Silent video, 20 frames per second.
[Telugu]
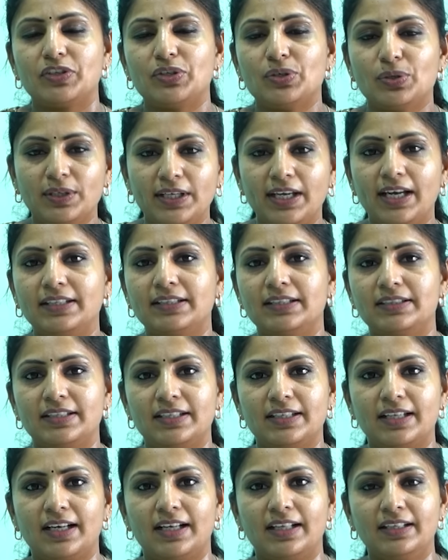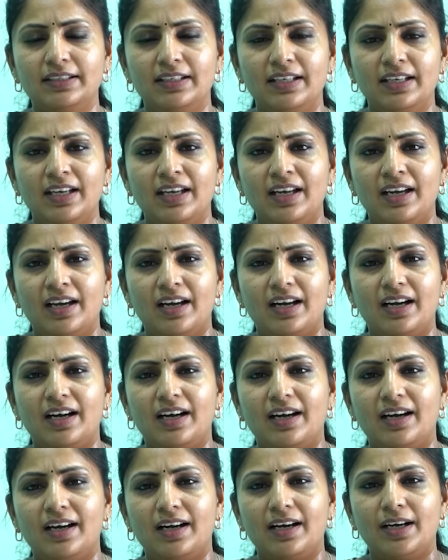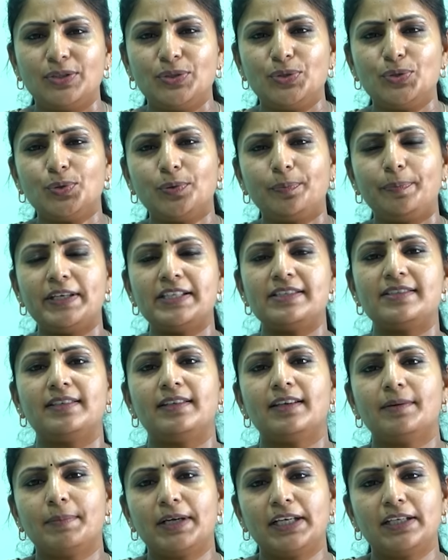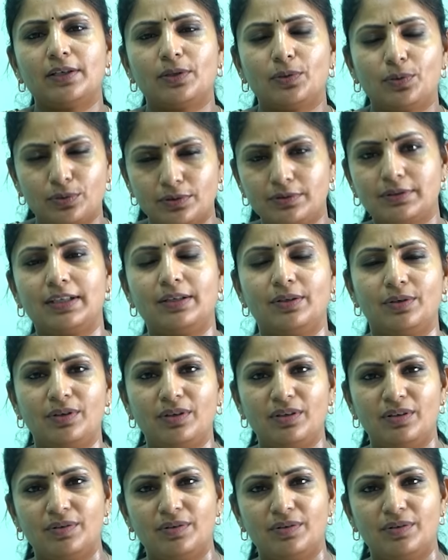యోగి ఆదిత్యనాథ్ యూపీ సీఎం అయిన కొత్తలో